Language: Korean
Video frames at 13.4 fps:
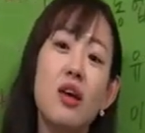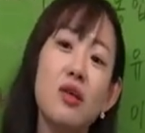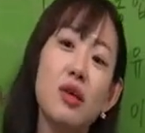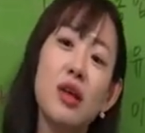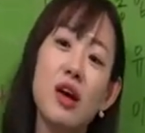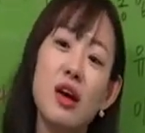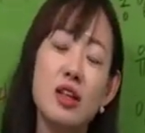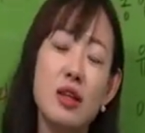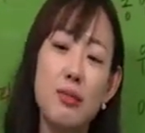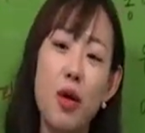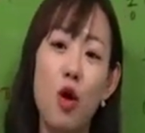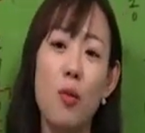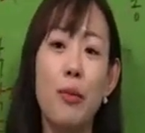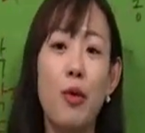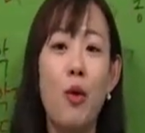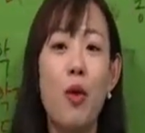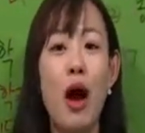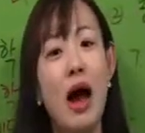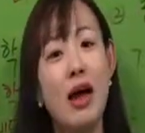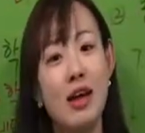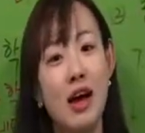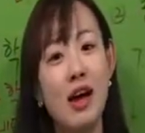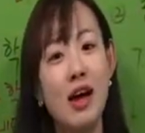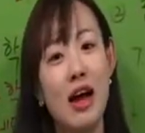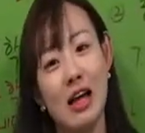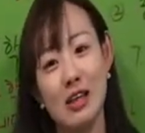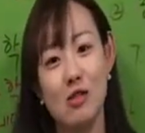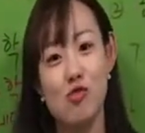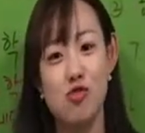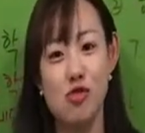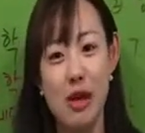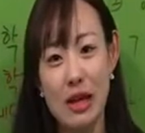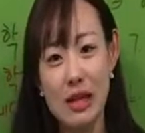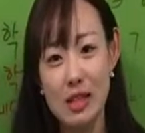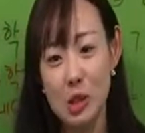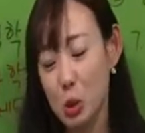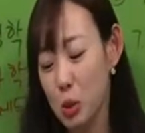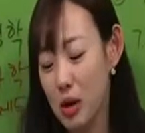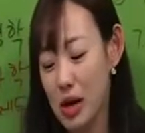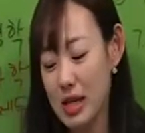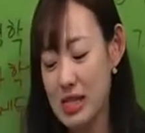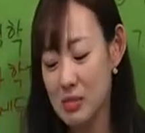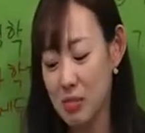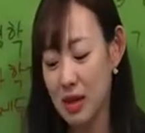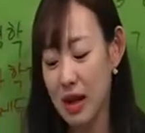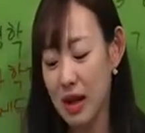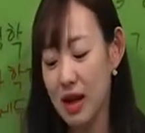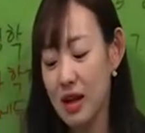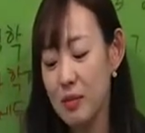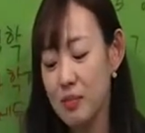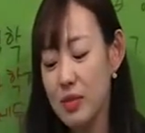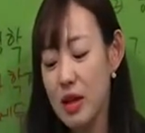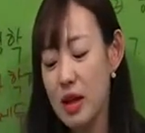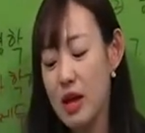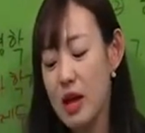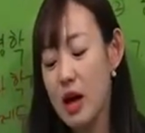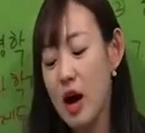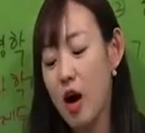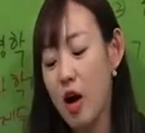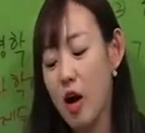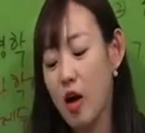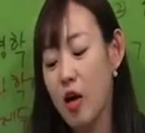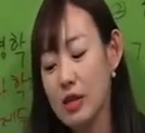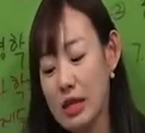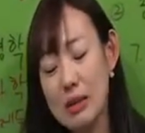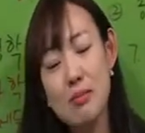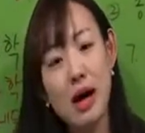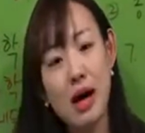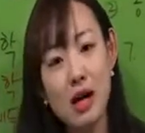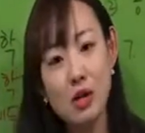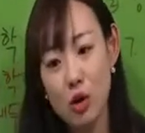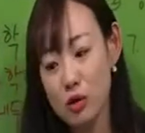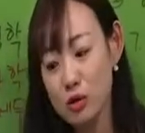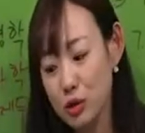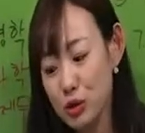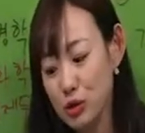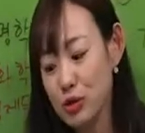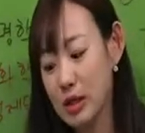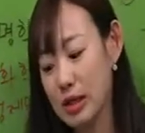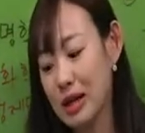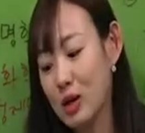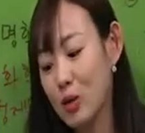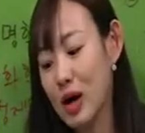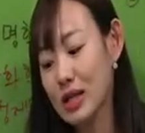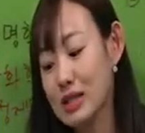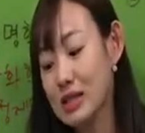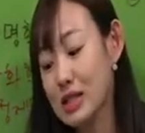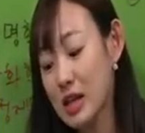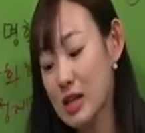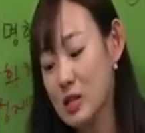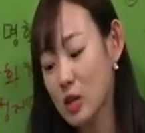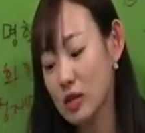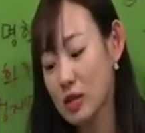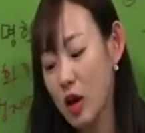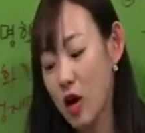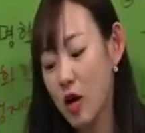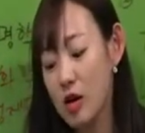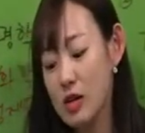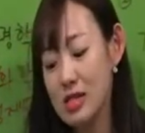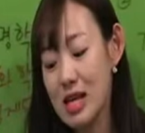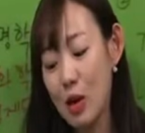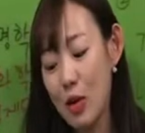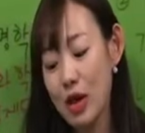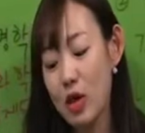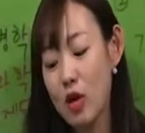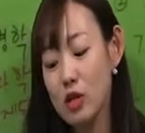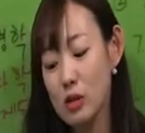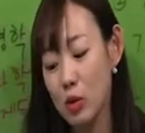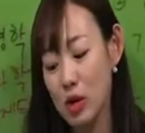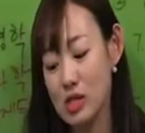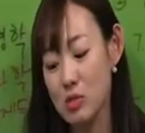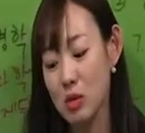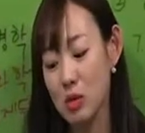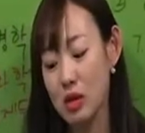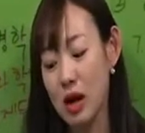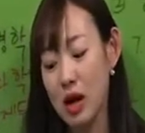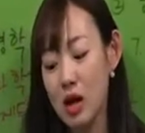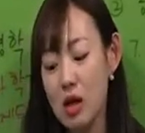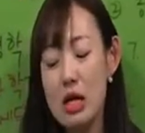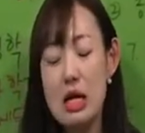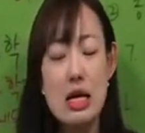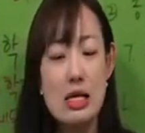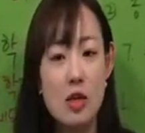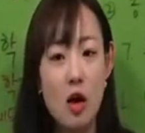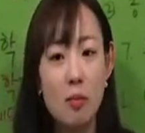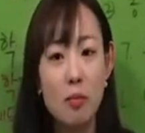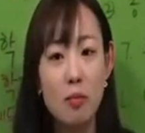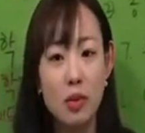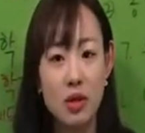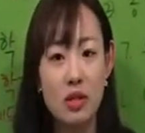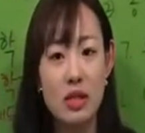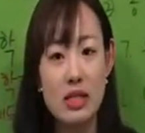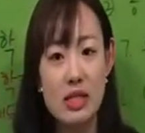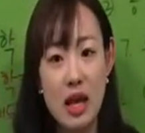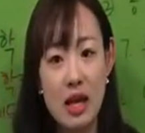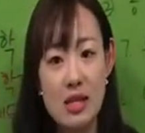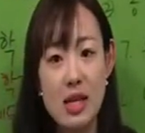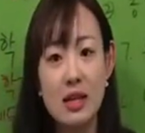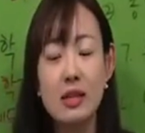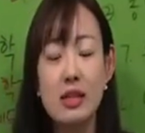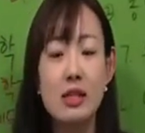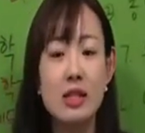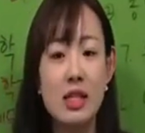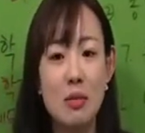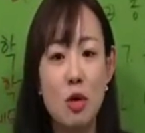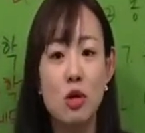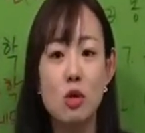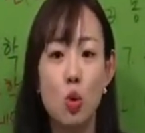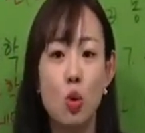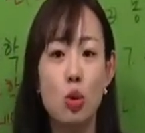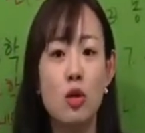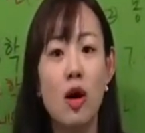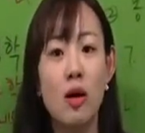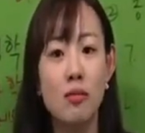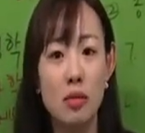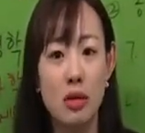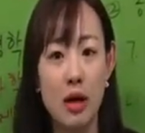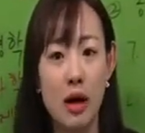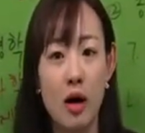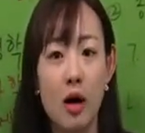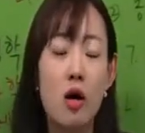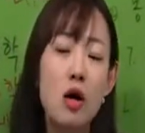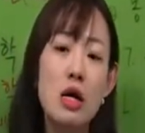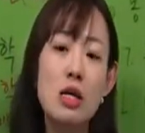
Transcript: 여기다가는 별표 하나 아닌 두 개를 치도록 하겠습니다. 어, 임하경륜이라고 하는 책에서는요. 사회개혁을 보겠습니다. 선비의 생산에 참여를 독려합니다.